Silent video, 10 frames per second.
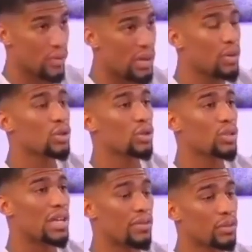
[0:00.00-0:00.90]
Mais il faut savoir une
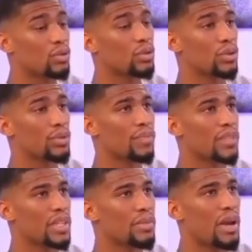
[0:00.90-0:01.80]
chose, avant toute chose,
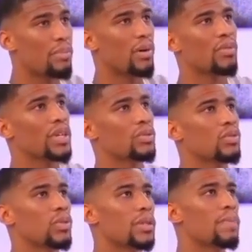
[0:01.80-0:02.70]
il ne me l'a pas envoyé
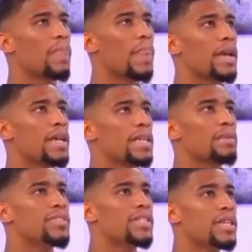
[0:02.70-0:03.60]
tout de suite.
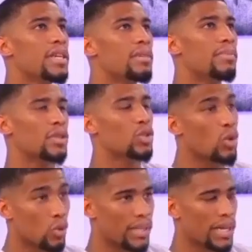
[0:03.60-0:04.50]
Il me dit, parce
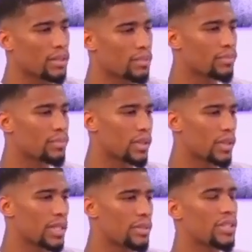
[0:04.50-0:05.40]
que je le contacte,
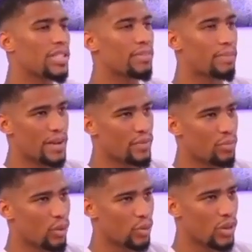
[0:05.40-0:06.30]
il me dit, c'est pas
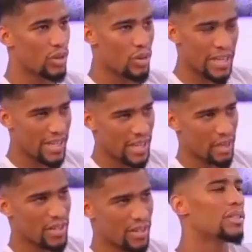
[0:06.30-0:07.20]
une fille pour toi. Le mec, il
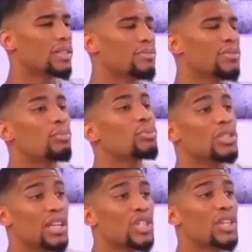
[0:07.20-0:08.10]
est comme ça. Il me dit, en
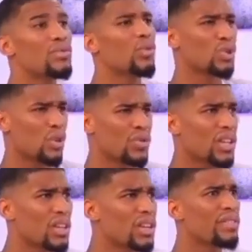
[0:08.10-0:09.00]
plus, là, je l'ai vu en
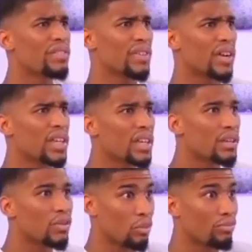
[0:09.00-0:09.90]
janvier,
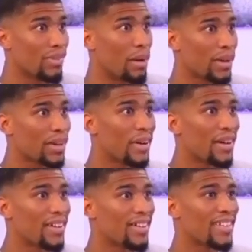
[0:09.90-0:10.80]
février, donc après
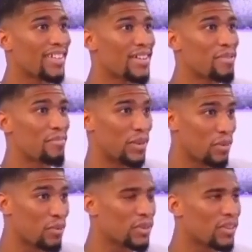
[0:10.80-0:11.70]
ma,
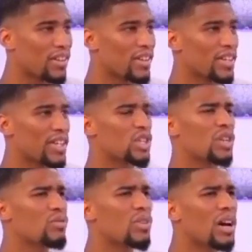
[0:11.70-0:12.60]
ma demande, et
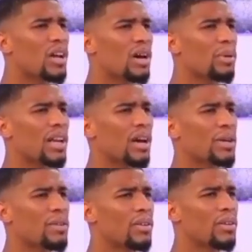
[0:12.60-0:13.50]
je l'ai vu là, là, après le
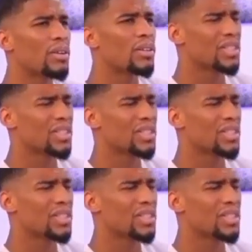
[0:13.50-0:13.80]
ramadan.